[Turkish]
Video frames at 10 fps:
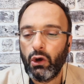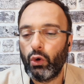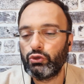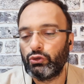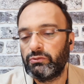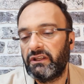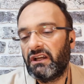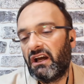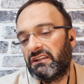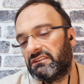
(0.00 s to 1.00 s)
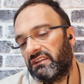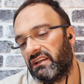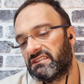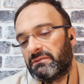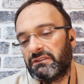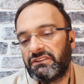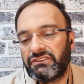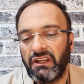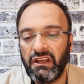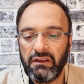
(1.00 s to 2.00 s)
o cümleyi anında
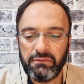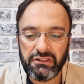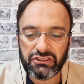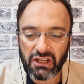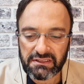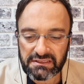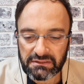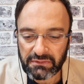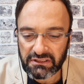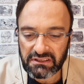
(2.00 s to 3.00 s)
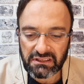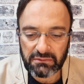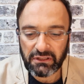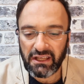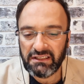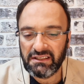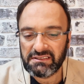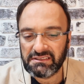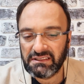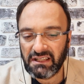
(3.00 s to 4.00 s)
yazabilir. Bir şahsın bir kitabı el
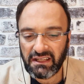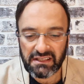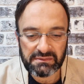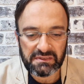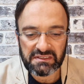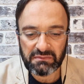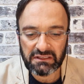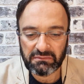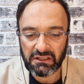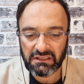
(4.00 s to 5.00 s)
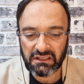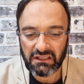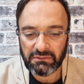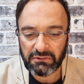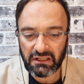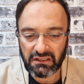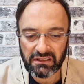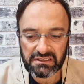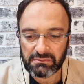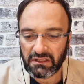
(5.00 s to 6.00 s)
yazısıyla yazması matbaada kalıplarla
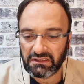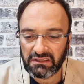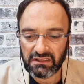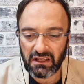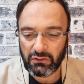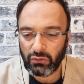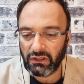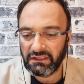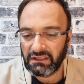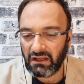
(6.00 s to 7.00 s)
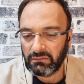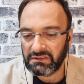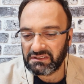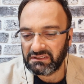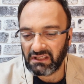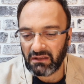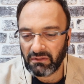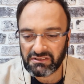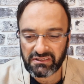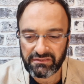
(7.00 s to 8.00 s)
yazmaktan daha kolay, daha basit, daha
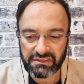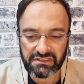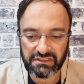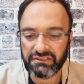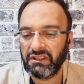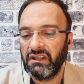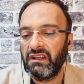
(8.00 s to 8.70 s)
masrafsızdır